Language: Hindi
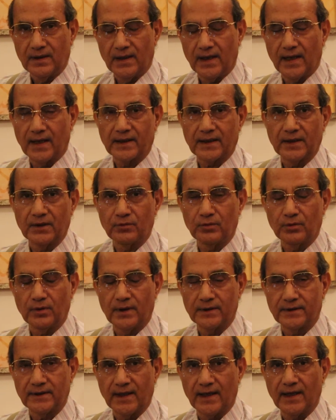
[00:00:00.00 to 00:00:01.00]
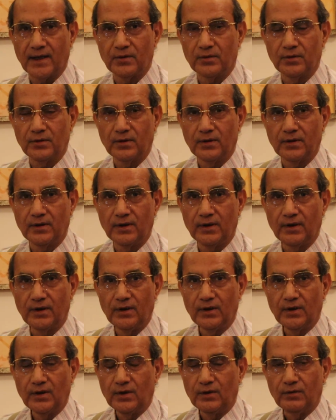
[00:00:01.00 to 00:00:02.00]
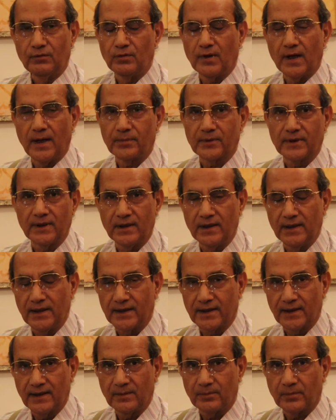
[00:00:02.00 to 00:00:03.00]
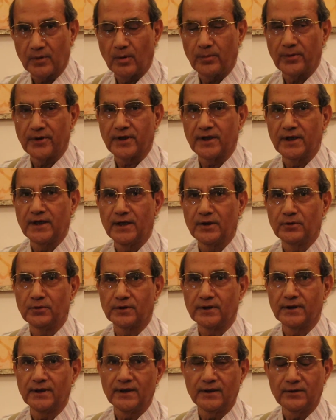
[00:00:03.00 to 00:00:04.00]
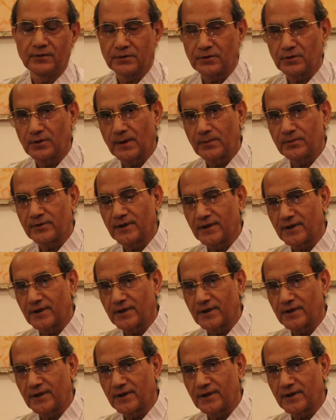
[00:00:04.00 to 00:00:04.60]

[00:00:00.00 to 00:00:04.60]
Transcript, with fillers: इलाके को हथियाया हो वो आपकी लीगल प्रॉपर्टी नहीं होती है उसके जब